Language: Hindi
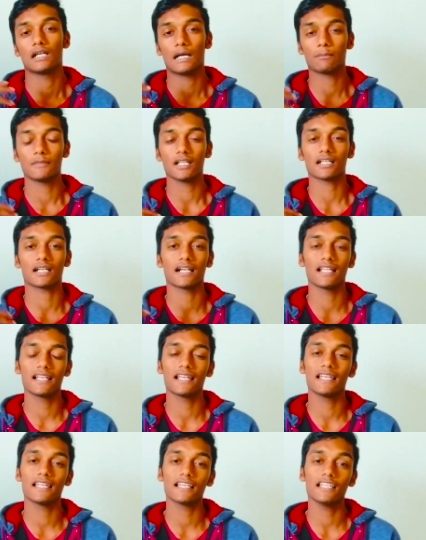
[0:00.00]
अपने खड़े
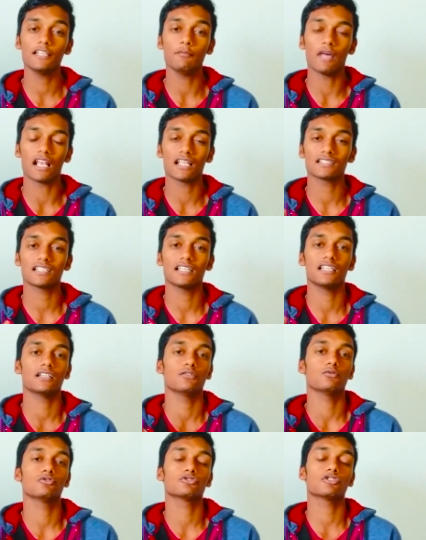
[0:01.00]
रहने के लिए बनाता है
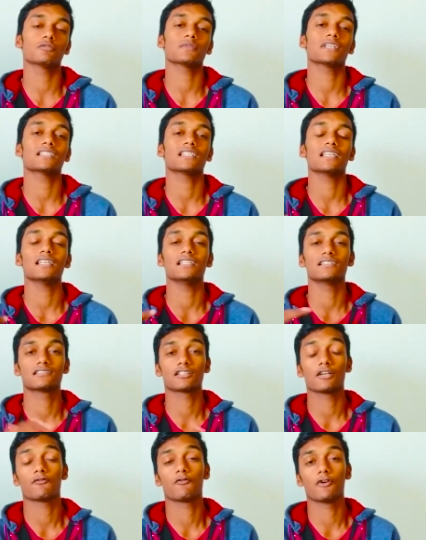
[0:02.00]
उसको हम कहते हैं
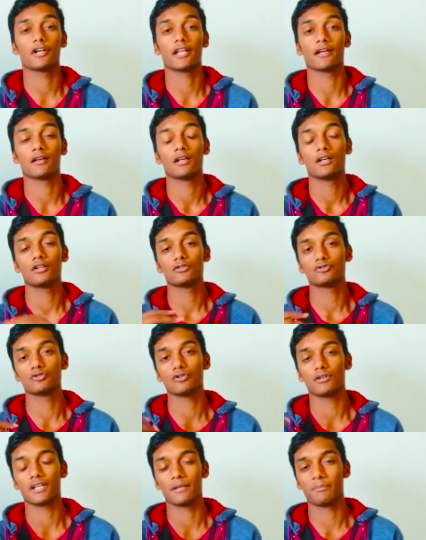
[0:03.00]
स्केप फोल्डिंग
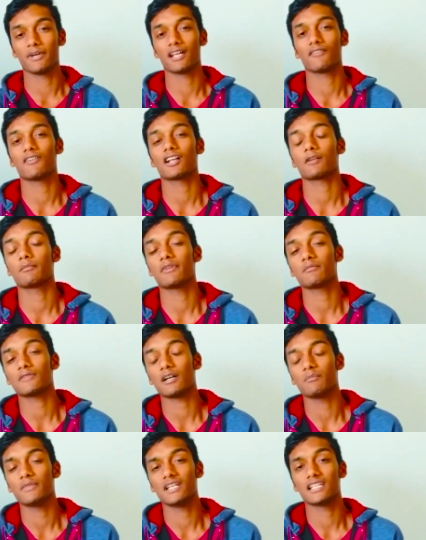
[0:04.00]
जो रिपेयर वर्क में हम
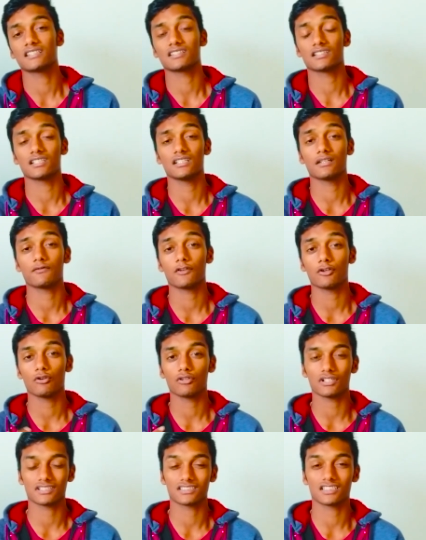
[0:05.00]
काम में ले सकते हैं या फिर
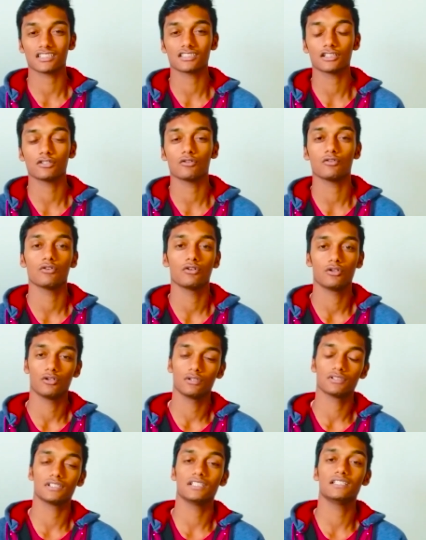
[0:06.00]
कोई कंस्ट्रक्शन हो
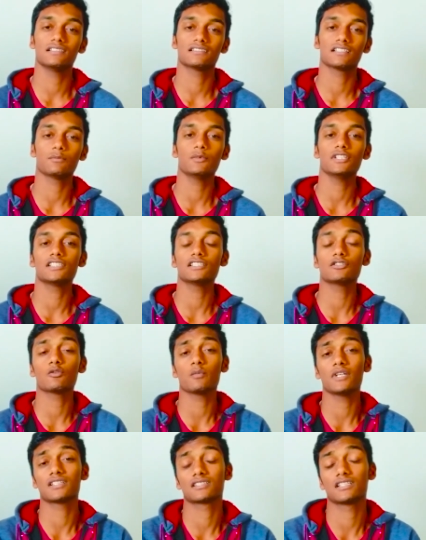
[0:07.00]
इन सभी चीज़ों
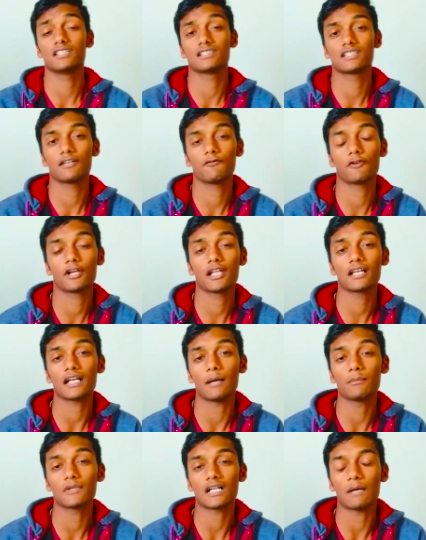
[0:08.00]
में इसके फोल्डिंग
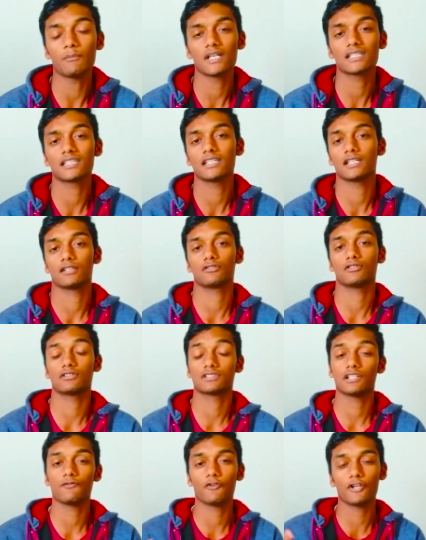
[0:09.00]
काम काम में आती है तो
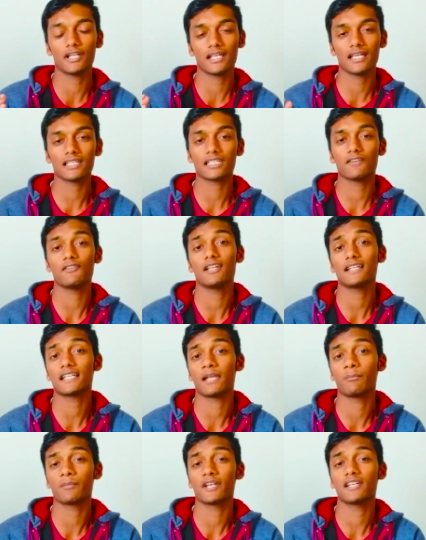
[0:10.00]
इसके फोल्डिंग है केवल एक
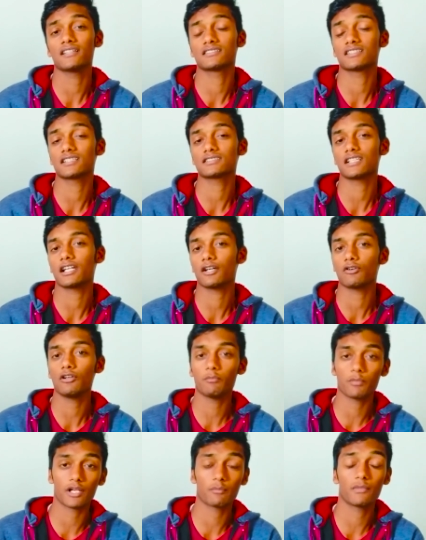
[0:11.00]
टेम्प्रेरी स्ट्रक्चर है
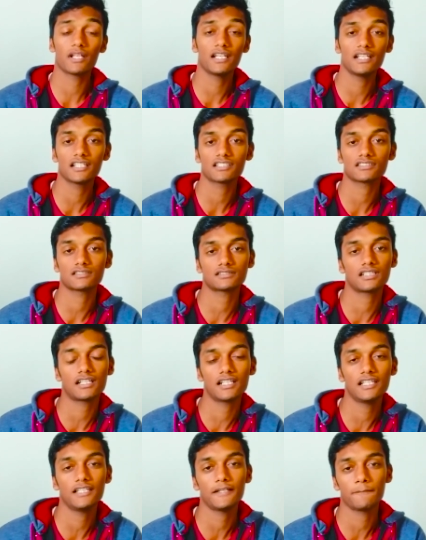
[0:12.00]
कोई परमानेंट स्ट्रक्चर
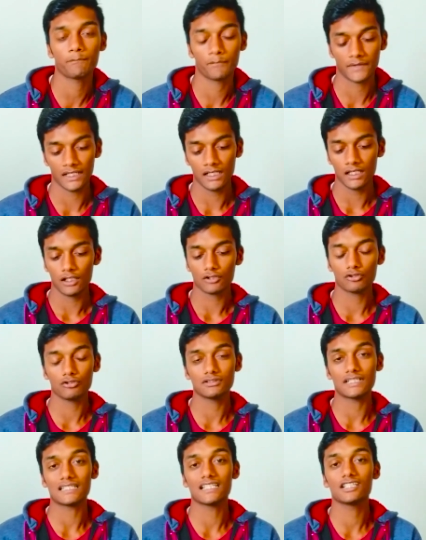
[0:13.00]
नहीं है
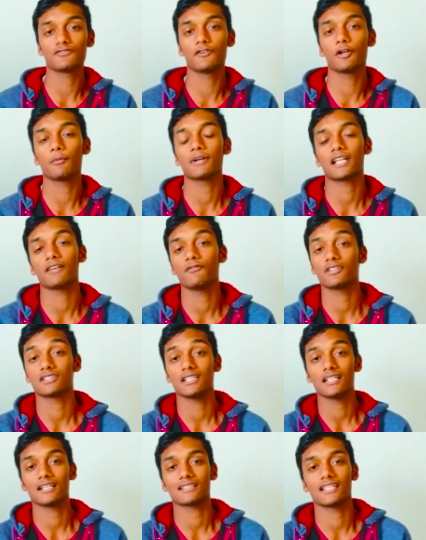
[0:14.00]
तो ज़्यादा इस वीडियो में टाइम
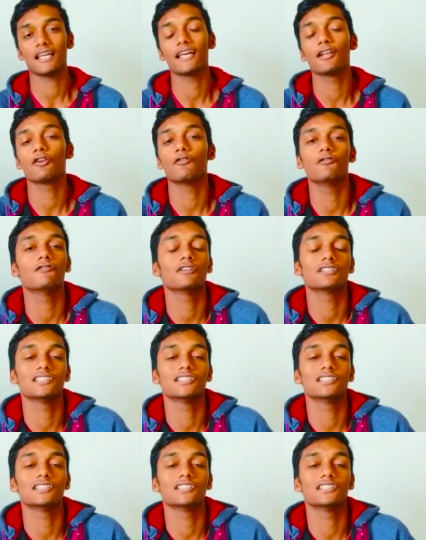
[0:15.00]
वेस्ट नहीं करते हैं हेलो व्यूवर